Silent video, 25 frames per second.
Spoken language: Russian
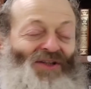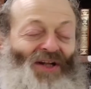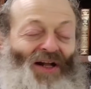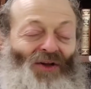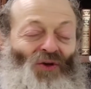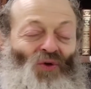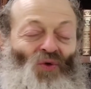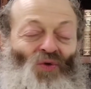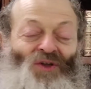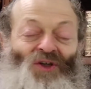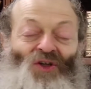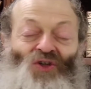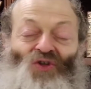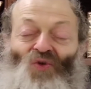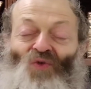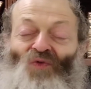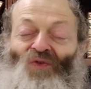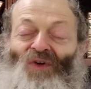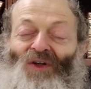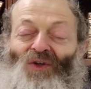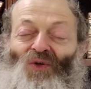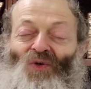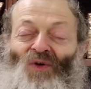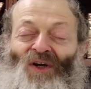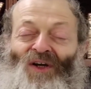читал одну книжку, в
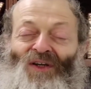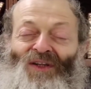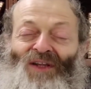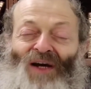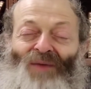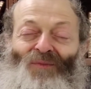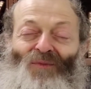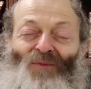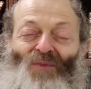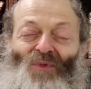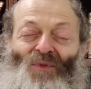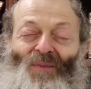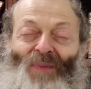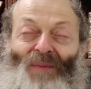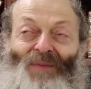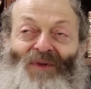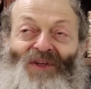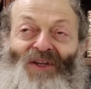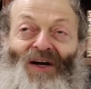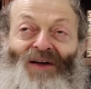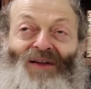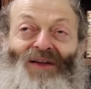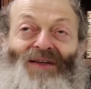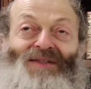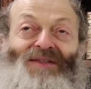которой там
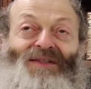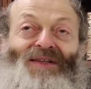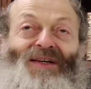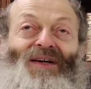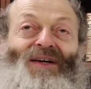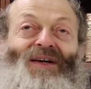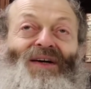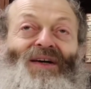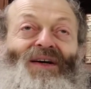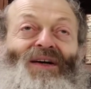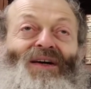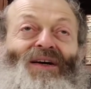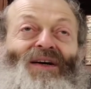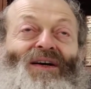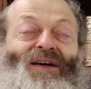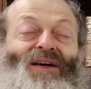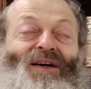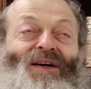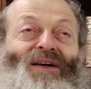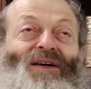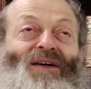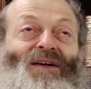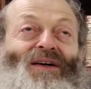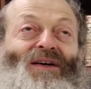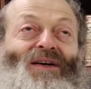упоминалось
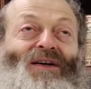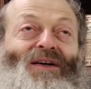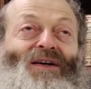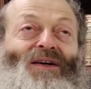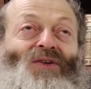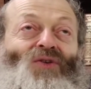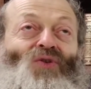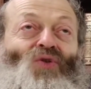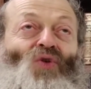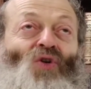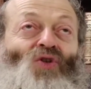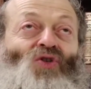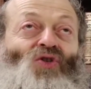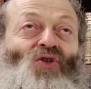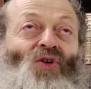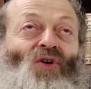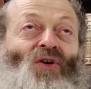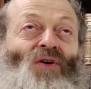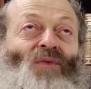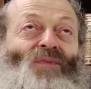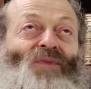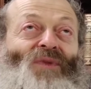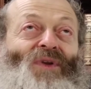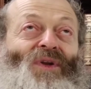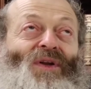то,
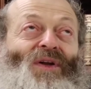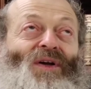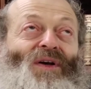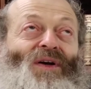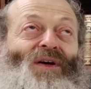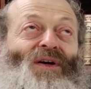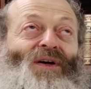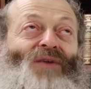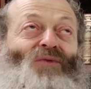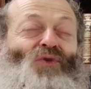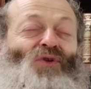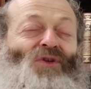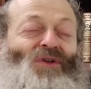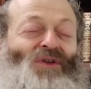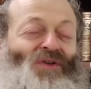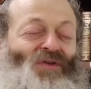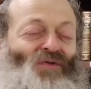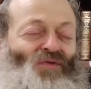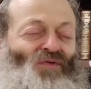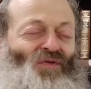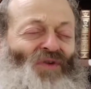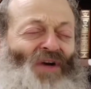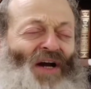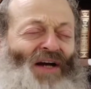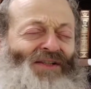что вот
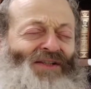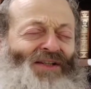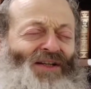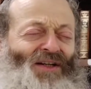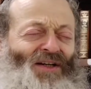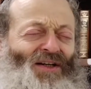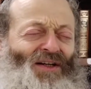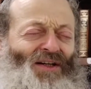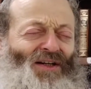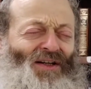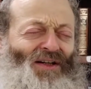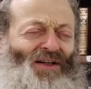в разных